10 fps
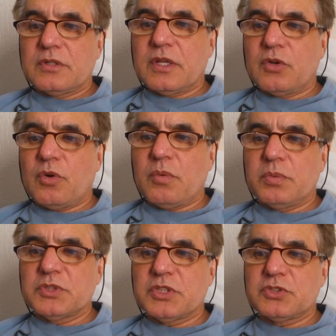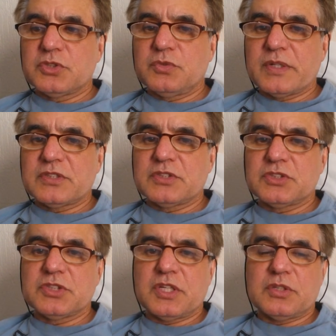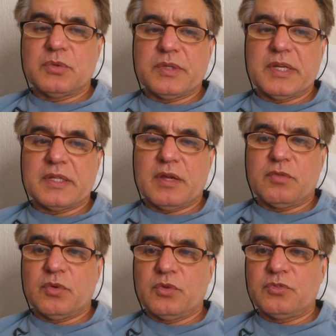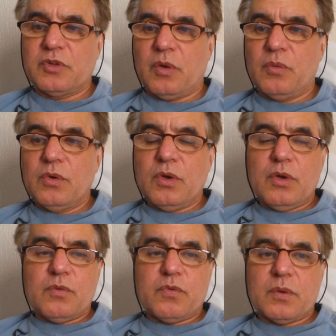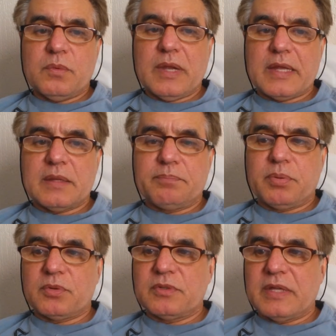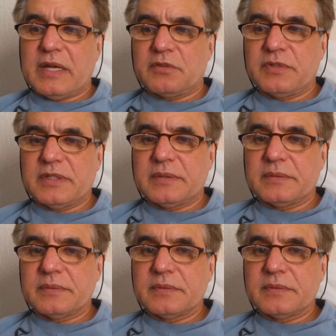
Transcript: tem como objetivo atingir a teoria da evolução formulada por Darwin.